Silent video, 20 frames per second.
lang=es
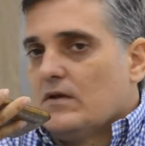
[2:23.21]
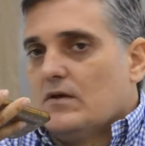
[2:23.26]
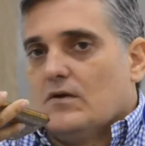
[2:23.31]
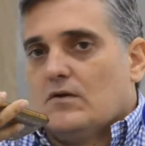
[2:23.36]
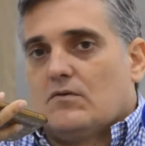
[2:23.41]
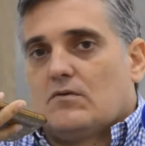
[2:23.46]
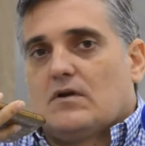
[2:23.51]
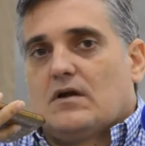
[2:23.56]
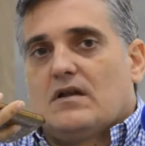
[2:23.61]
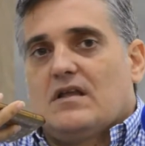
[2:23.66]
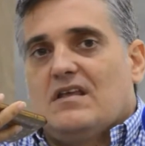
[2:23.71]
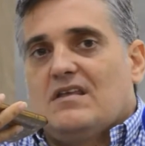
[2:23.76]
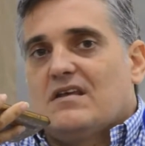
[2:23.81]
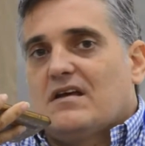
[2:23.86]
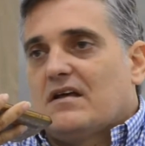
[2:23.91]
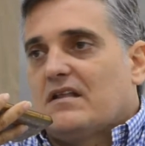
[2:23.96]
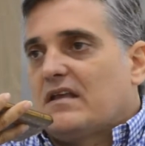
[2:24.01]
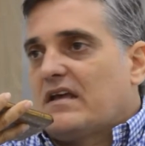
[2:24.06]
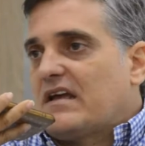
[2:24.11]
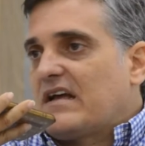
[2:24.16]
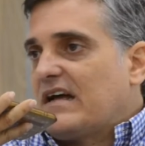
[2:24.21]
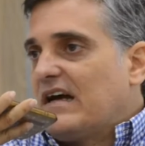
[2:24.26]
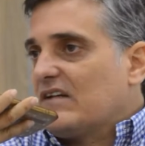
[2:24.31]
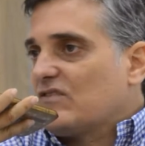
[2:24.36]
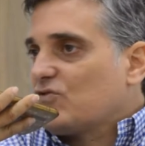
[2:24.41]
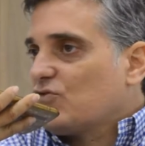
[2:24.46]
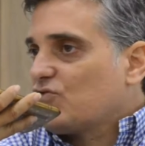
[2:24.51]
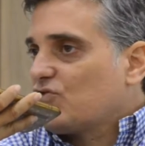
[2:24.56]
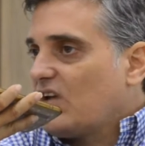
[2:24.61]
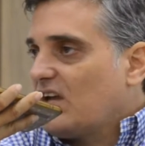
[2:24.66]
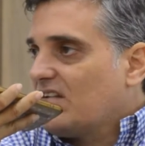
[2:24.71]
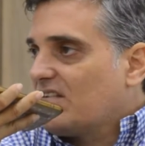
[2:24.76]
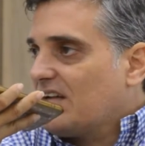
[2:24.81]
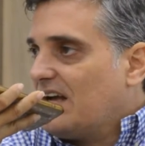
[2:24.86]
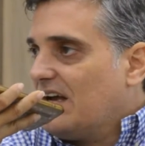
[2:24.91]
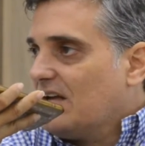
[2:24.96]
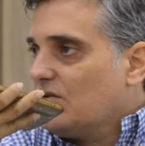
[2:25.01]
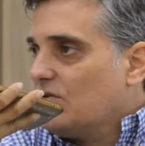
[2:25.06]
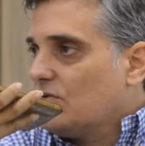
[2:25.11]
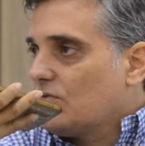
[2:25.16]
una niña de escasos seis
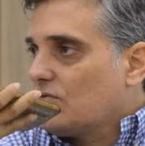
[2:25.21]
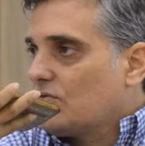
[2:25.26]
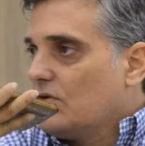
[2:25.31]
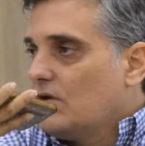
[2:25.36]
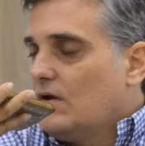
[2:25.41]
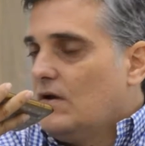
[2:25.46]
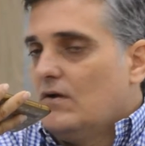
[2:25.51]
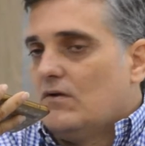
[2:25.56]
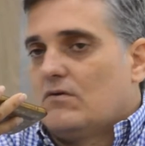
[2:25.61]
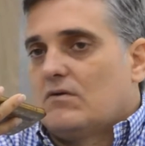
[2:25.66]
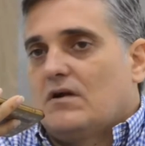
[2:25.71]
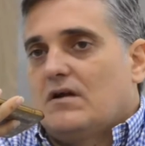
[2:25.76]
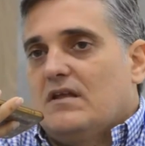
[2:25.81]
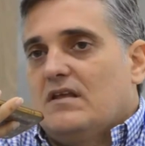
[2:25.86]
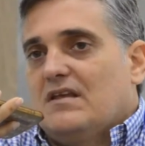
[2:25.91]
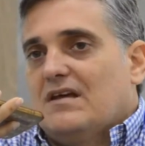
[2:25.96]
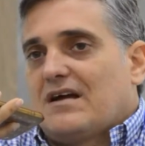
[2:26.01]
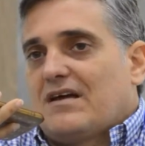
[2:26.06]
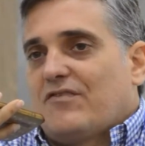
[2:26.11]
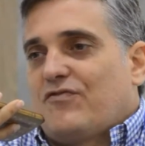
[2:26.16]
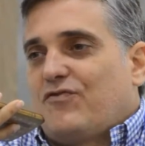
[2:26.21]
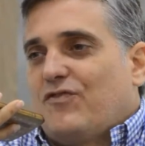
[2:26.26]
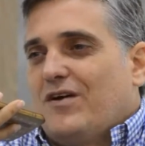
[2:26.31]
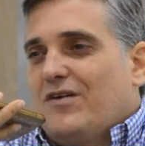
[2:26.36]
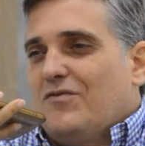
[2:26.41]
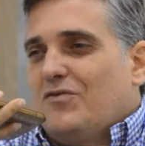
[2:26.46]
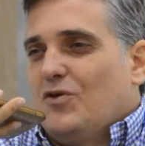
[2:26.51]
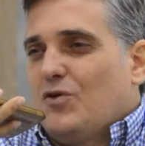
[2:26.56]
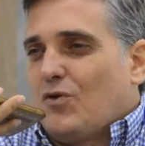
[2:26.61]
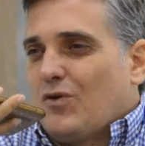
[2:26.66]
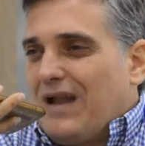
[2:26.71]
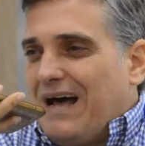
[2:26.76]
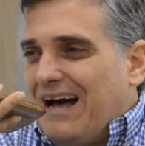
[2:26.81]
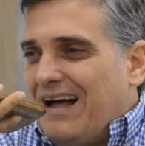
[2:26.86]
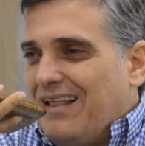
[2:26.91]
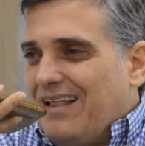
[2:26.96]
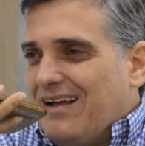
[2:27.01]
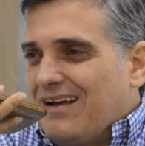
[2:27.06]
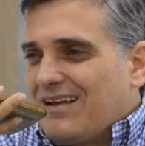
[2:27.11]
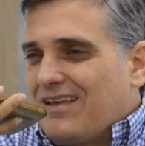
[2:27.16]
años, una niña que fue
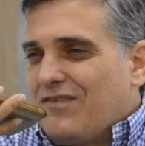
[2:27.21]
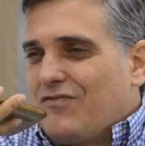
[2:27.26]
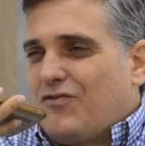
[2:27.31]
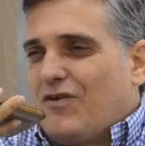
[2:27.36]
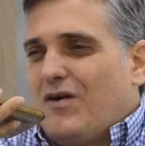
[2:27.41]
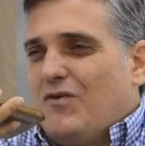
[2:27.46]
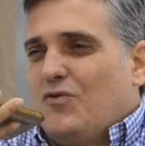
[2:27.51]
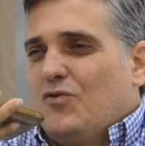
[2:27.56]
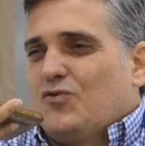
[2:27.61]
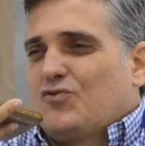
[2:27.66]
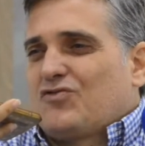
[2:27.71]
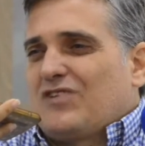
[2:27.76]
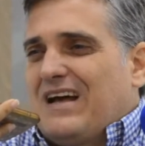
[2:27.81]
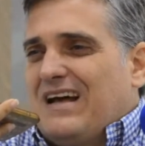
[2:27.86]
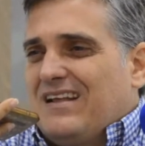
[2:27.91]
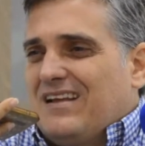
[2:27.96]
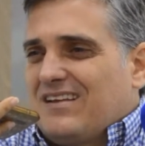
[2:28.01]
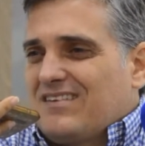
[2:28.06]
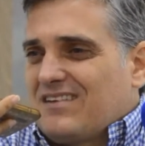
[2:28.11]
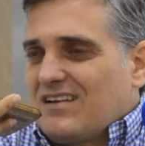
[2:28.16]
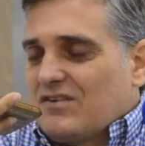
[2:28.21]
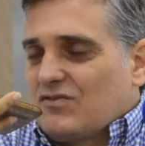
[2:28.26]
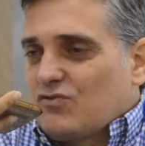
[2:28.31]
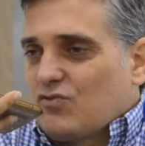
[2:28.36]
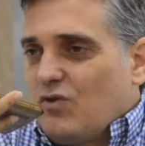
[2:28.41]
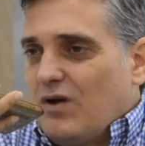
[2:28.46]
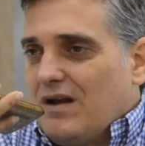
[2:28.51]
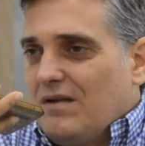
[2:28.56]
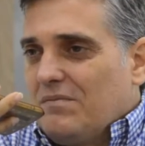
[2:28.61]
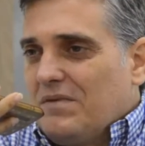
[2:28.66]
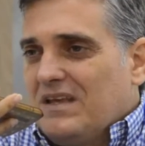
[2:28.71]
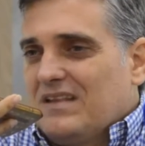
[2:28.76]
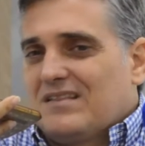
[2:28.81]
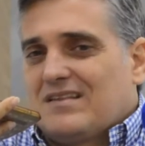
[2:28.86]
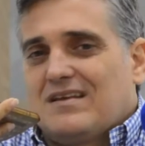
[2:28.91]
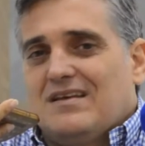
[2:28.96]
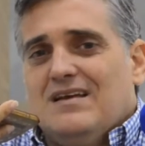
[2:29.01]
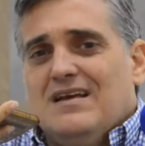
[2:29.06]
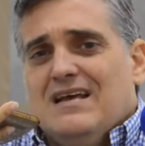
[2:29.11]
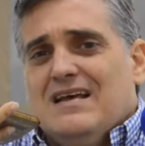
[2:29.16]
violada, que fue abusada
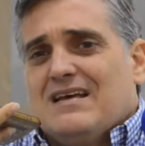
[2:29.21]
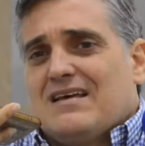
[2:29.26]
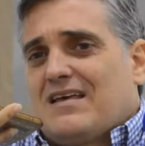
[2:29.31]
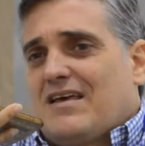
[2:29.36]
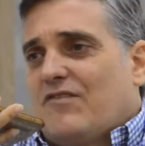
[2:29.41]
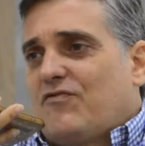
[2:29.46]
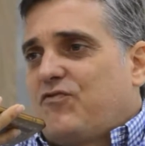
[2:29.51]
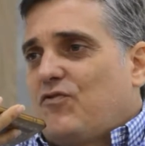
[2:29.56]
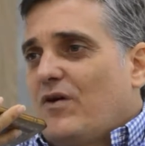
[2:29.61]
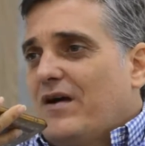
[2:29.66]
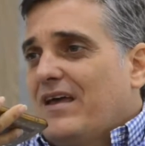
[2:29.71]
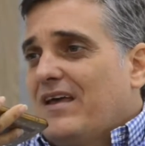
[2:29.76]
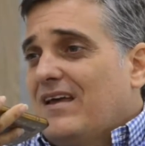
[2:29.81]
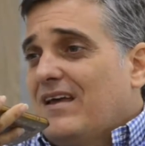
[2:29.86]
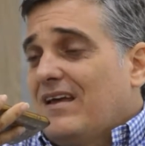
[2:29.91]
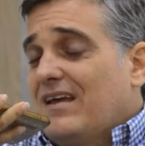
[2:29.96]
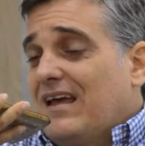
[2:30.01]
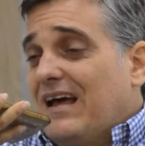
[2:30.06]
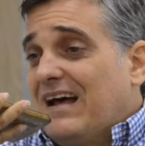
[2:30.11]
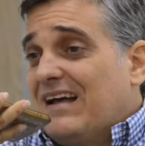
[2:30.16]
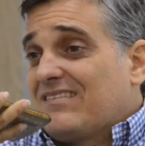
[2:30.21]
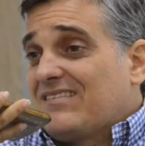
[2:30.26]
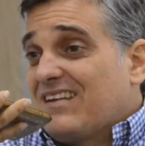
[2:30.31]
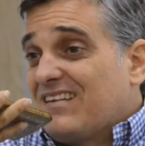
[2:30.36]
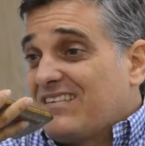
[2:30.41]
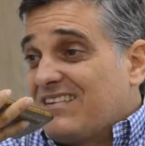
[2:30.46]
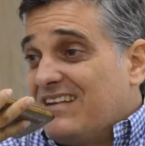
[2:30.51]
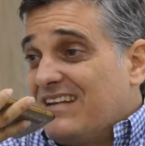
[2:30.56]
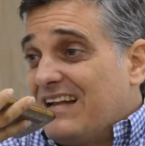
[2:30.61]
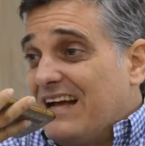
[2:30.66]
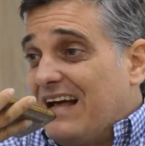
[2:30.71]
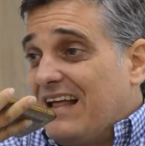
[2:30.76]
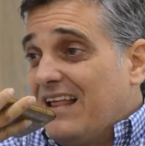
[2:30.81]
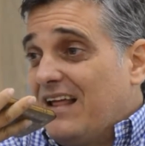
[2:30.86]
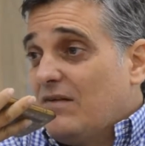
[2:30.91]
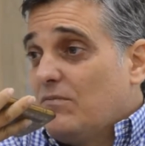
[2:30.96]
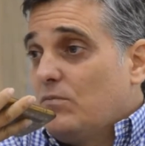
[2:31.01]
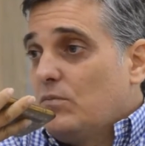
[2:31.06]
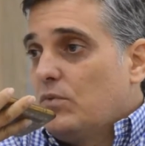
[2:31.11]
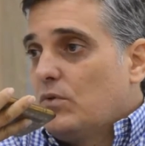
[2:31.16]
sexualmente, que fue
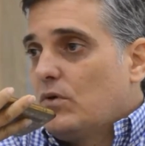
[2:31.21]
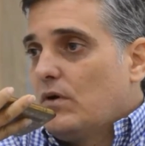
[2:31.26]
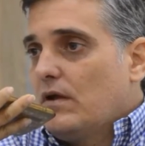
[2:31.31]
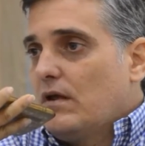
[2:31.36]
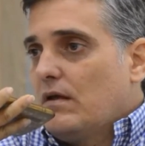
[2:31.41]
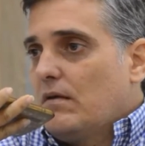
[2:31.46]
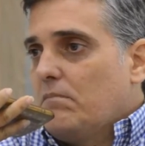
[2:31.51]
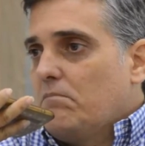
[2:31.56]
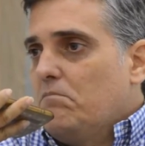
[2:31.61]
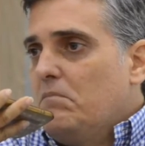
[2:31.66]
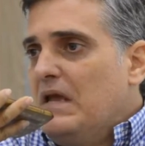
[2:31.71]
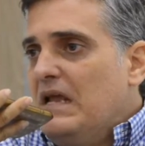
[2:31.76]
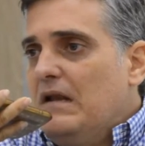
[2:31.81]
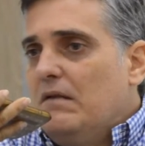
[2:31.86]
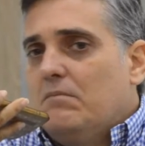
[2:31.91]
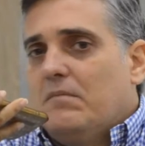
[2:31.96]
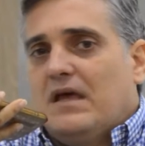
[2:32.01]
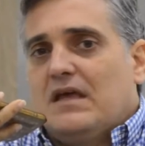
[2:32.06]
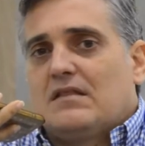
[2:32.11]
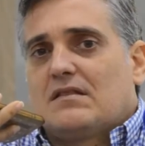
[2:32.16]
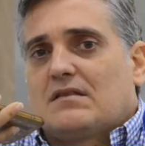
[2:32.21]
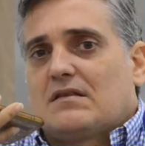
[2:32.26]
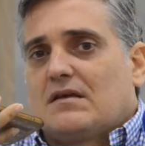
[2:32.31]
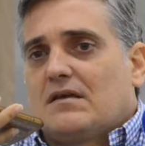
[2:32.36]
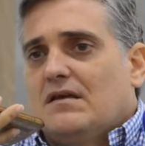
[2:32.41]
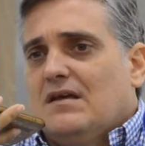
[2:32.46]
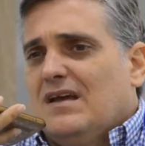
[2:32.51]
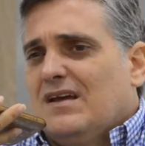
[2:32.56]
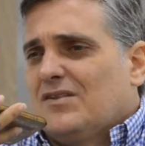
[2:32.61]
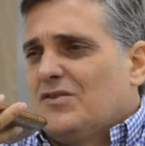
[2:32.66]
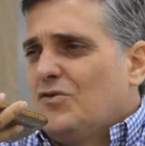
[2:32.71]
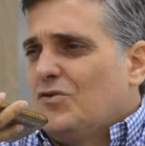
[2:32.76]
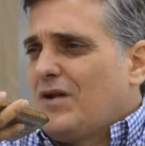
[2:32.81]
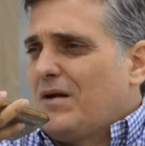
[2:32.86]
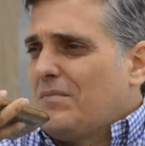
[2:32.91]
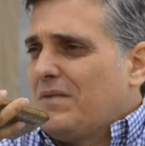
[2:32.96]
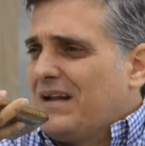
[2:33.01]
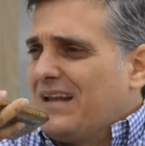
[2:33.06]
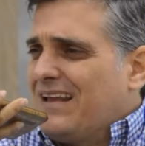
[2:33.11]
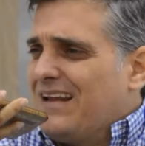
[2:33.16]
asesinada eh, vilmente, de una
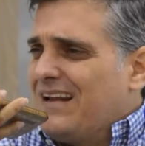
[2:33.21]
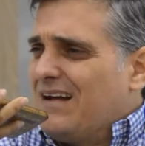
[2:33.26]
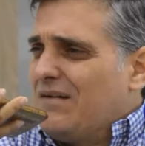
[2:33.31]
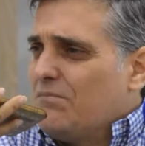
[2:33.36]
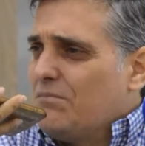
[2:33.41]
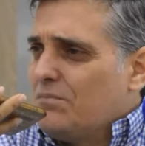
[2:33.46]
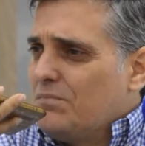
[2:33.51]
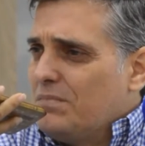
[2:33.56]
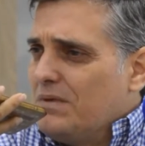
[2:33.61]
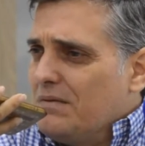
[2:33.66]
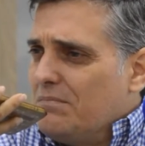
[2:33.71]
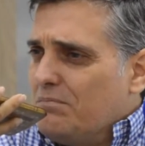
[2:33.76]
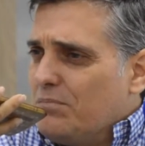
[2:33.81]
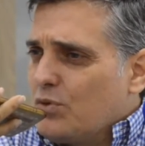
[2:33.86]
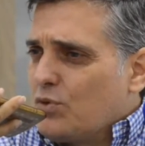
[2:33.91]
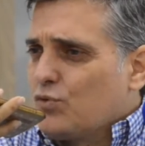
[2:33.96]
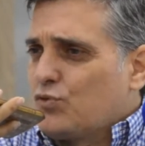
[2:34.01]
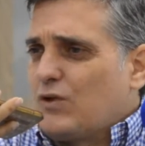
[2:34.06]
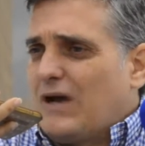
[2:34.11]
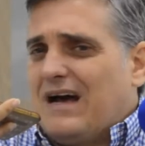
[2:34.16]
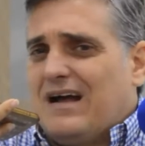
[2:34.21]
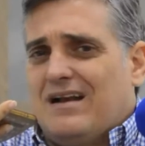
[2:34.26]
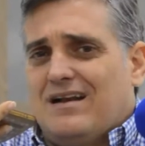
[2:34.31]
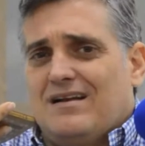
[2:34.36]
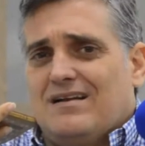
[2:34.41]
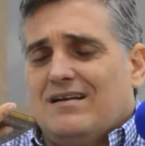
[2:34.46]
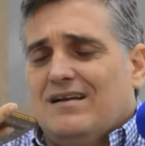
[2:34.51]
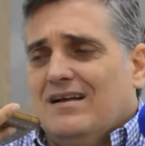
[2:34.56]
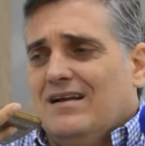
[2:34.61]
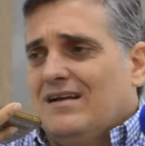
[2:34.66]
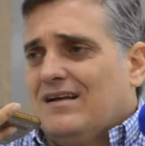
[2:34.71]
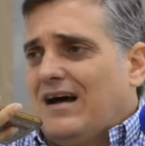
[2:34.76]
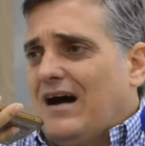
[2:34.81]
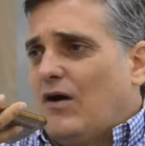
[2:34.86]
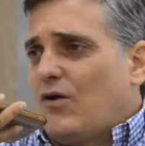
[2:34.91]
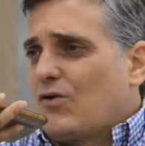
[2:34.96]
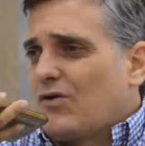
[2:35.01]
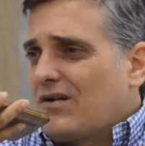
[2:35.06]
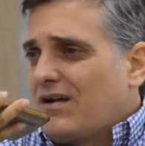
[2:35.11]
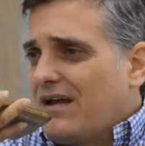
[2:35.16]
manera eh, brutal,
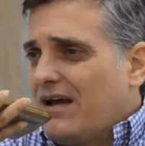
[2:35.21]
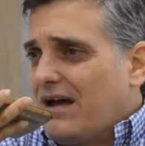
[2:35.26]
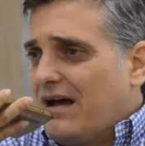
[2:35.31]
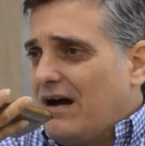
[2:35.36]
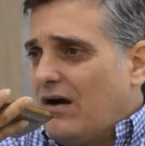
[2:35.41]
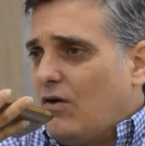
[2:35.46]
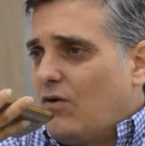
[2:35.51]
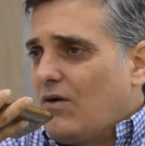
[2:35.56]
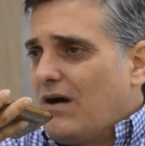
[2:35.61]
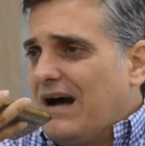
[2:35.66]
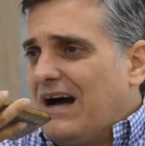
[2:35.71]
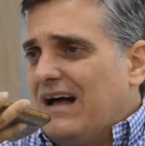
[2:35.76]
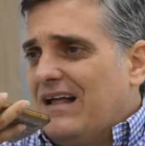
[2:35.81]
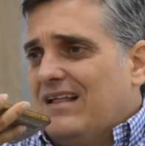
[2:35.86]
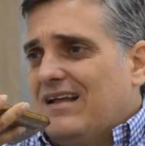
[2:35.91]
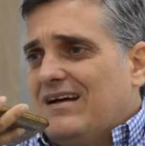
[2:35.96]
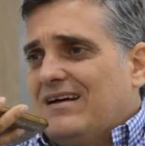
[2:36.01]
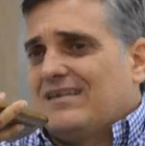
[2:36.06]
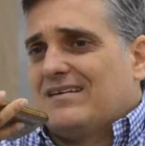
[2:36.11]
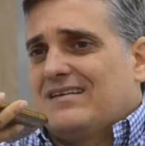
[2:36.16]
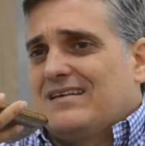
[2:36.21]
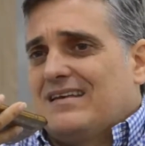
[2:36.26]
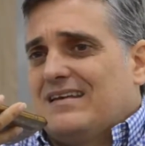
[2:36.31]
eh, ahogada,